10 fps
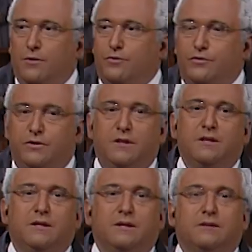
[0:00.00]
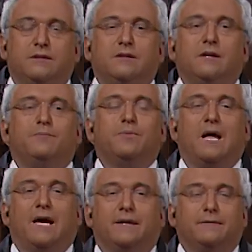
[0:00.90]
eu gostaria de
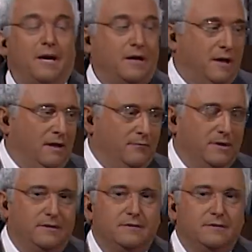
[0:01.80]
apelar à calma.